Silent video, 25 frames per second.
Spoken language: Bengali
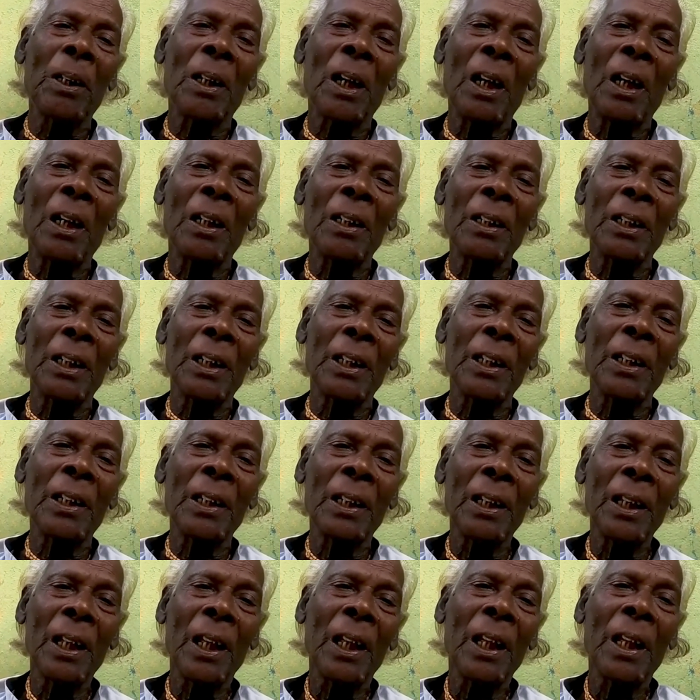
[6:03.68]
বাগানে
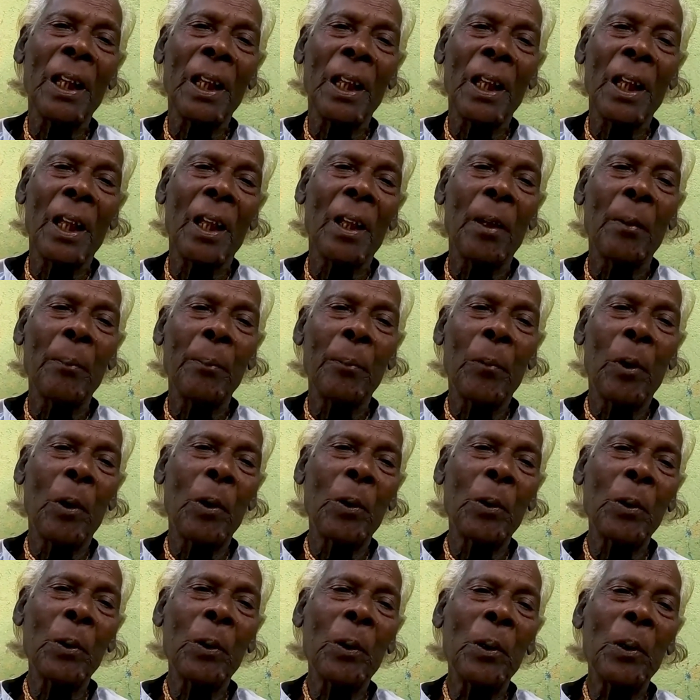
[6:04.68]

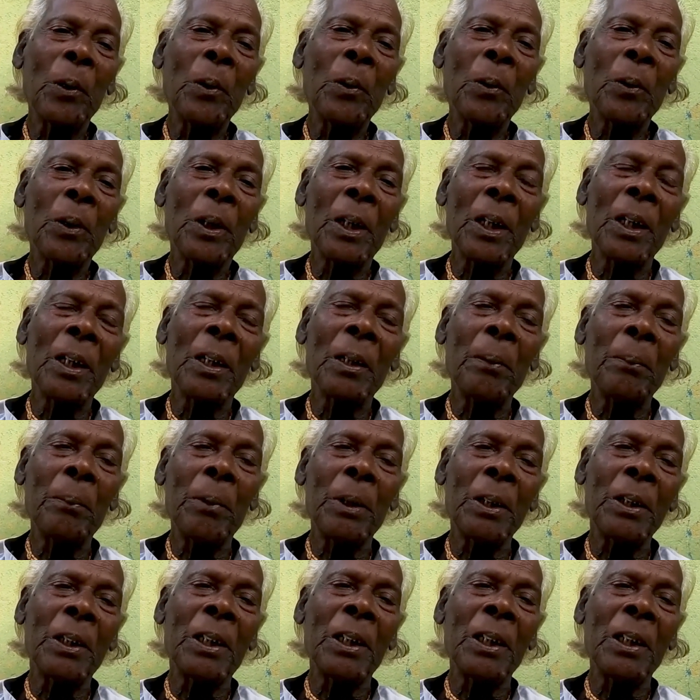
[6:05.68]
বড় লোকের
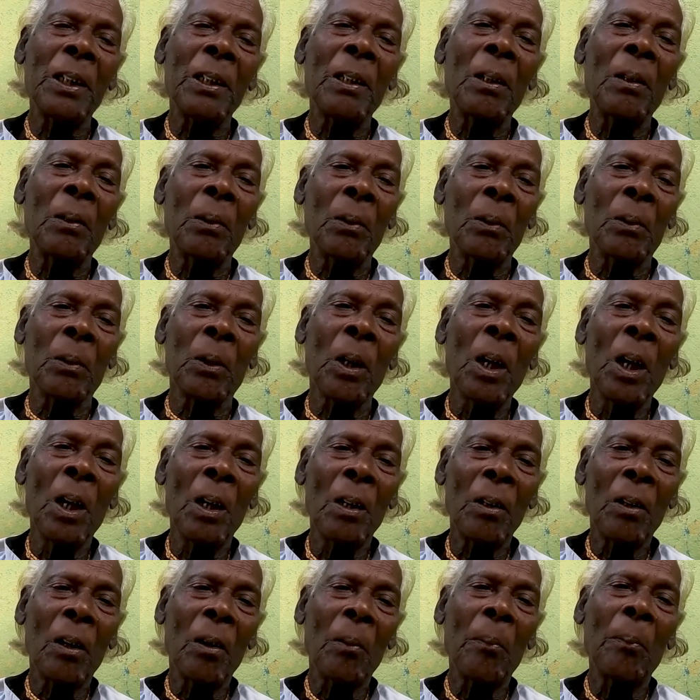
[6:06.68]
বিটিল
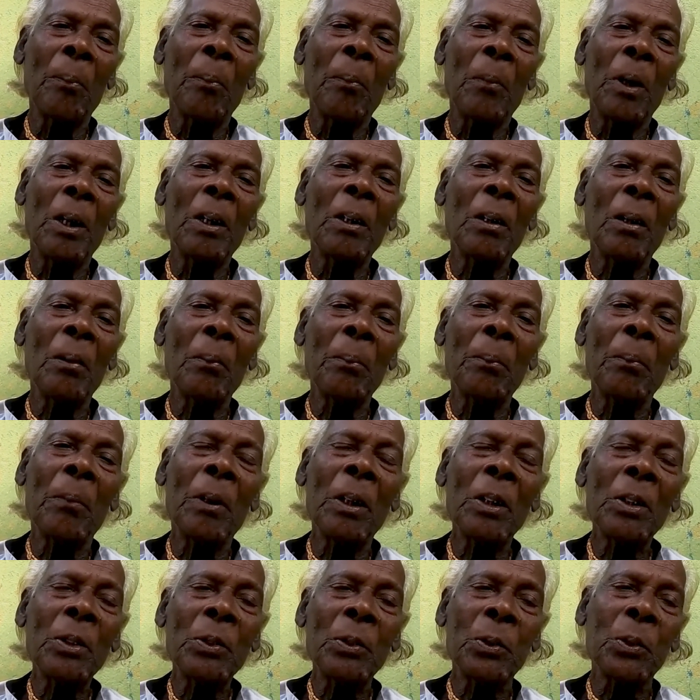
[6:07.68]
লম্বা
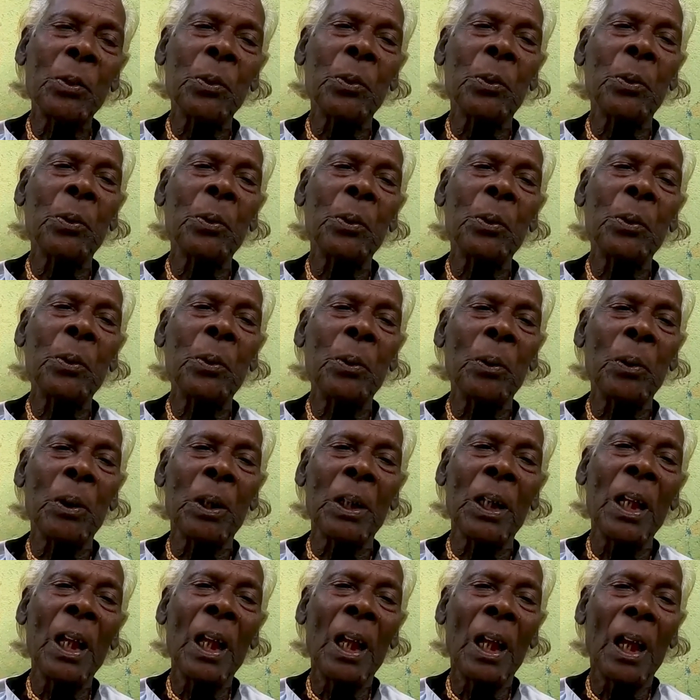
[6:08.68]
লম্বা চুল
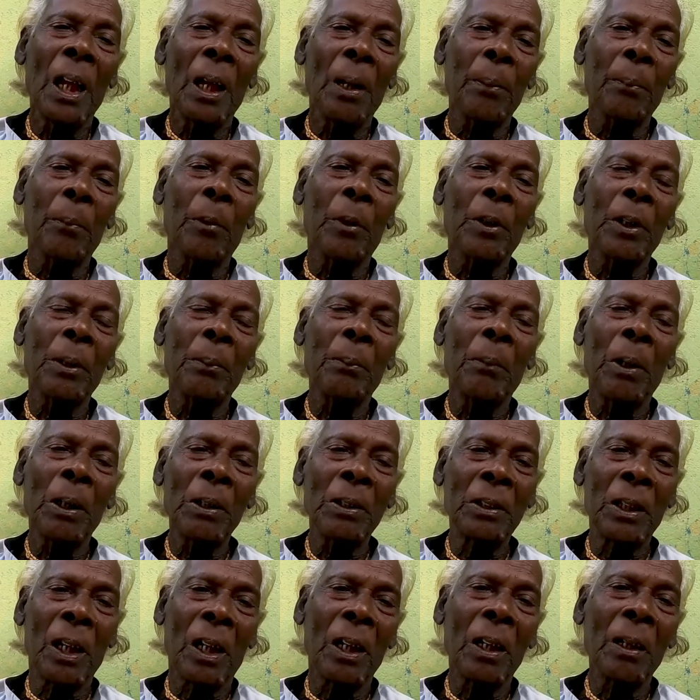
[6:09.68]
এমন
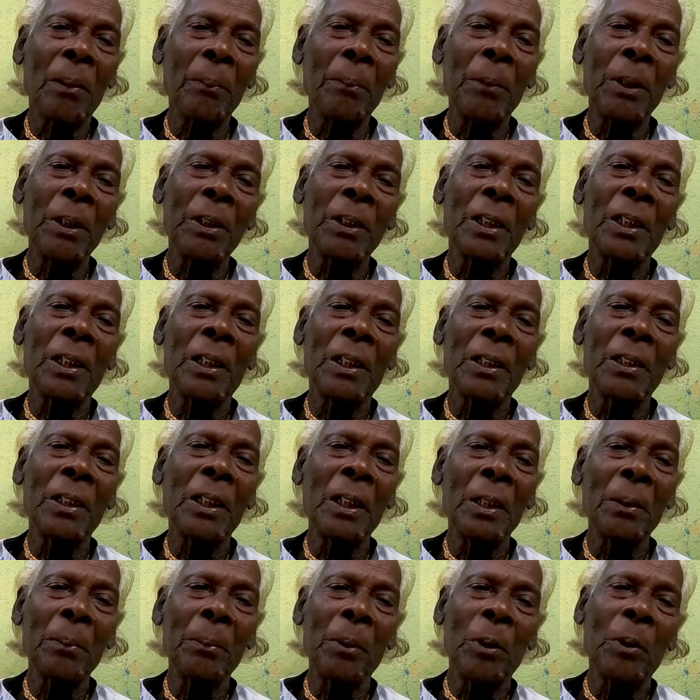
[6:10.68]
মাথা বেঁধে
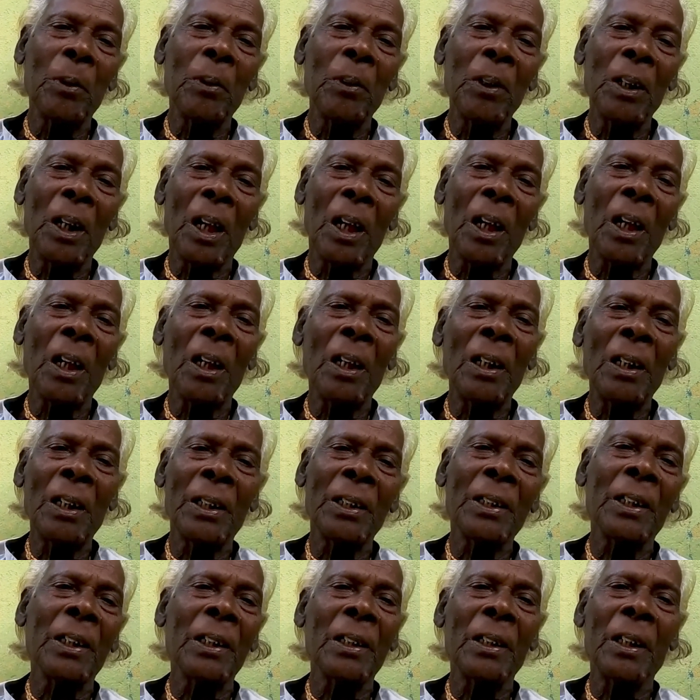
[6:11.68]
দিব লাল
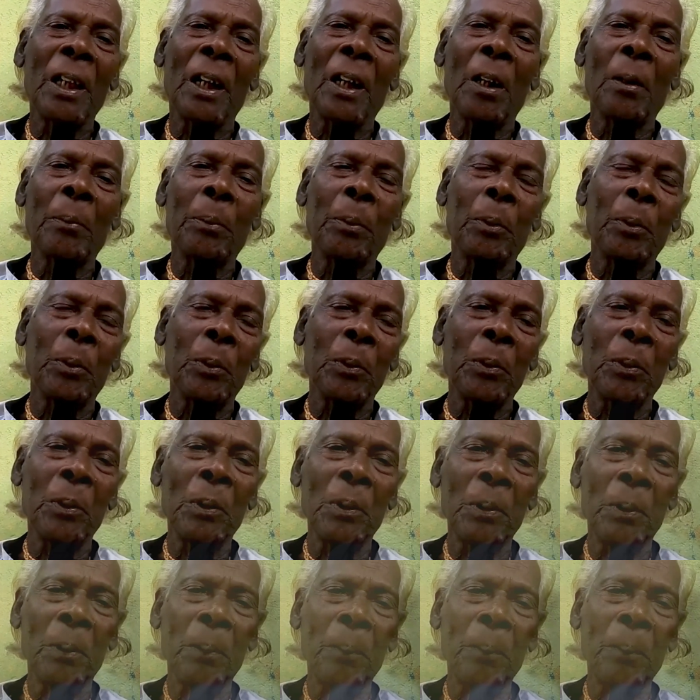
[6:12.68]
গেঁদা ফুল